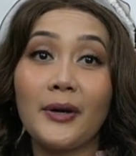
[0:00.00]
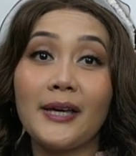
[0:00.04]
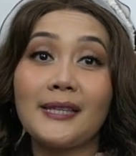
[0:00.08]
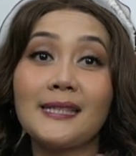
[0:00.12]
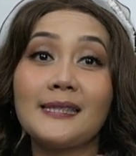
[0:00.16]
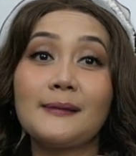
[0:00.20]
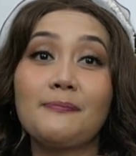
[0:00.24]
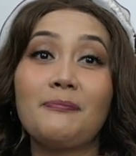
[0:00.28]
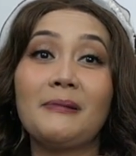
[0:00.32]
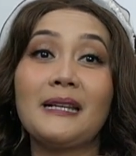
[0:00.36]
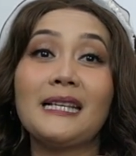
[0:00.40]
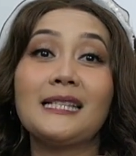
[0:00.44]

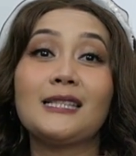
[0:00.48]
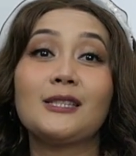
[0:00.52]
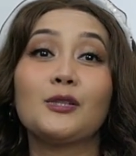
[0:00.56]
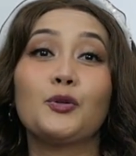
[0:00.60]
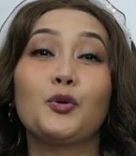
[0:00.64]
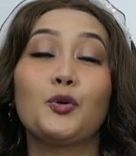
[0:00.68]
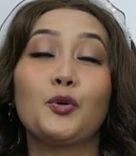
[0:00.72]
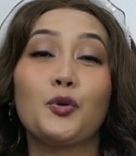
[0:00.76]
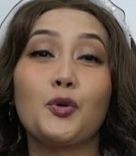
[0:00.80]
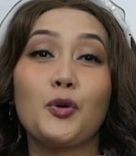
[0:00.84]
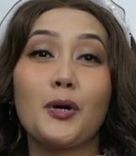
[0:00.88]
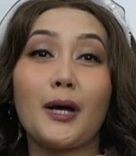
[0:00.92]
Wes please
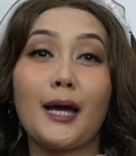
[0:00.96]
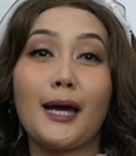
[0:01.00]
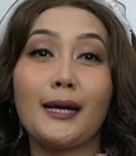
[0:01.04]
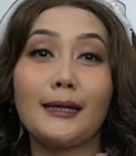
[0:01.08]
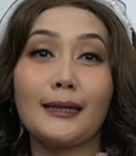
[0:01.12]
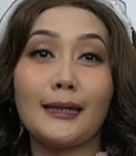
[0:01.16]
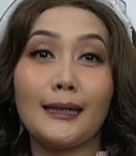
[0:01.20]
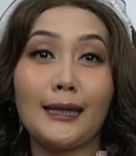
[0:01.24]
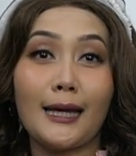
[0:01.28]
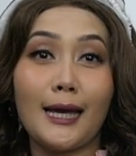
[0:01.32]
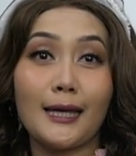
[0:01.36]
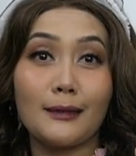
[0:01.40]

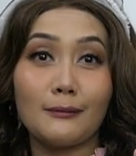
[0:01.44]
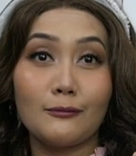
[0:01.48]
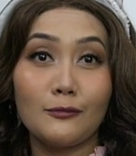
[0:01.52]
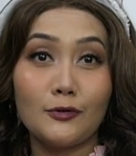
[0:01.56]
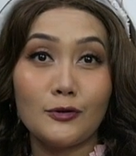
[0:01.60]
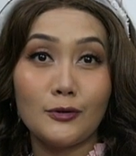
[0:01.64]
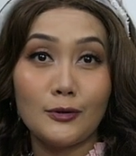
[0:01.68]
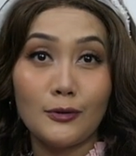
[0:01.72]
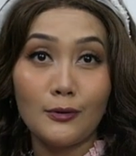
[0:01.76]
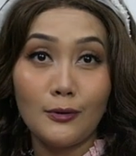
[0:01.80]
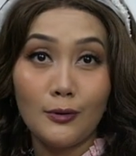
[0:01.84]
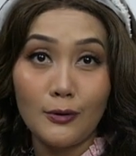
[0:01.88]
urungkan
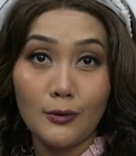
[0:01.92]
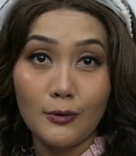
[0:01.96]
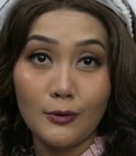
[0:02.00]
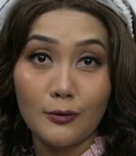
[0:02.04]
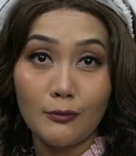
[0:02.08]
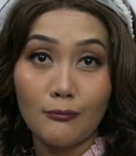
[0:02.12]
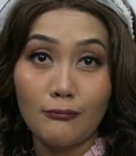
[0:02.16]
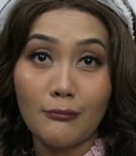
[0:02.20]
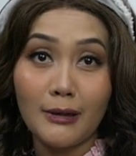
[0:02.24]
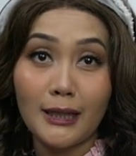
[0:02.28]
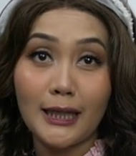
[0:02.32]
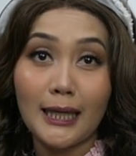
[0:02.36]
niatmu
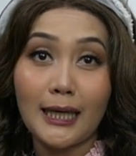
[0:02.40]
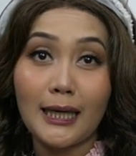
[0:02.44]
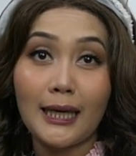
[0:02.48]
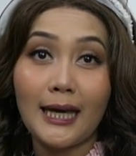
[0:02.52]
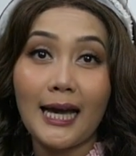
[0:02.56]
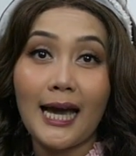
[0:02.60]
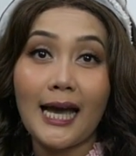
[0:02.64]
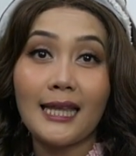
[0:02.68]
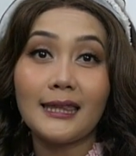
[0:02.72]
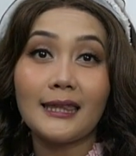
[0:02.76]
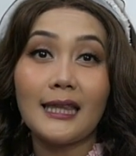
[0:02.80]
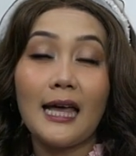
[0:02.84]
dulu
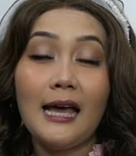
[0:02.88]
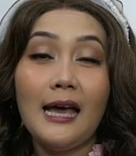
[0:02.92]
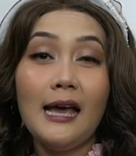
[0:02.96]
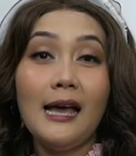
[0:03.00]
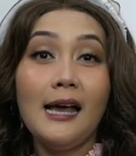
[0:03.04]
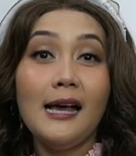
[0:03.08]
mengingat